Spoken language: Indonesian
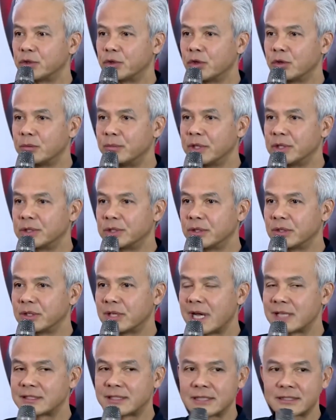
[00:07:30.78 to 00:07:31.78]

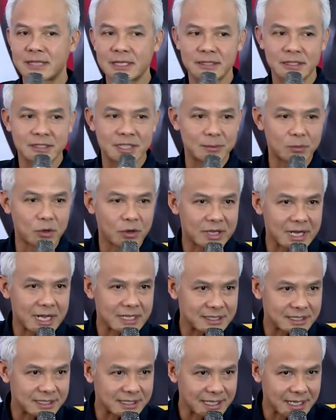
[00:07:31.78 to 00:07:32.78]
betul-betul asas-asas
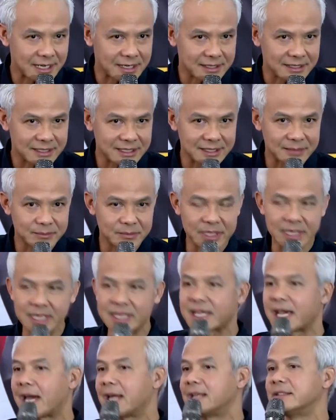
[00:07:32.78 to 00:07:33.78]
demokrasinya
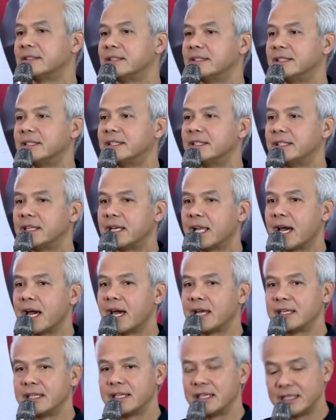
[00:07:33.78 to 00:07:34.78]
diberikan
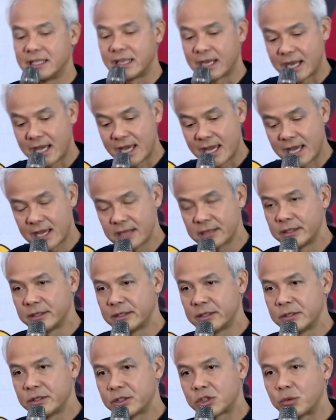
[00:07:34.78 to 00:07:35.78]
dan inilah
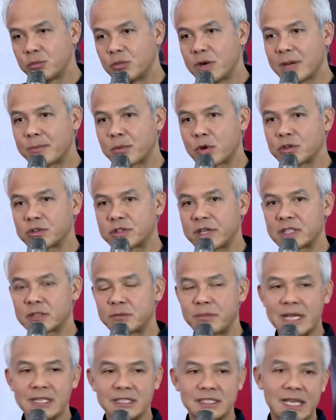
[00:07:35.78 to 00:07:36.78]
sebuah
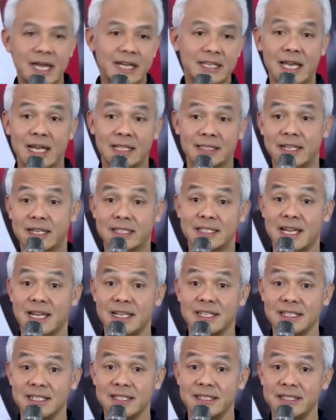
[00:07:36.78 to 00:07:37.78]
proses panjang yang
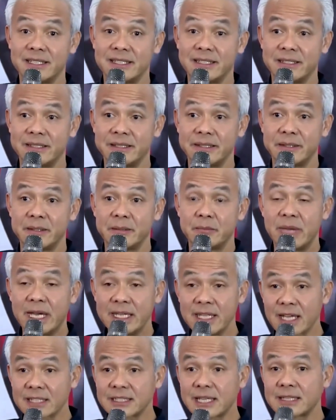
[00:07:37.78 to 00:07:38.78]
terjadi.
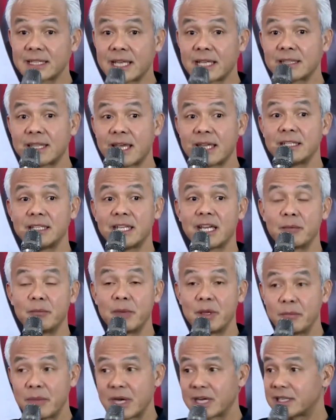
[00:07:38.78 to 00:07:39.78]
Banyak catatan
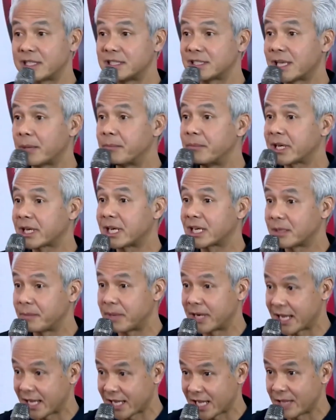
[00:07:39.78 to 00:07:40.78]
yang memang
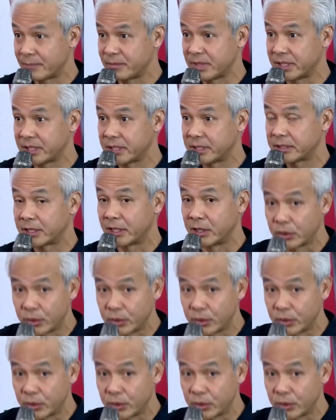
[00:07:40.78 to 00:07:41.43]
disampaikan kepada kami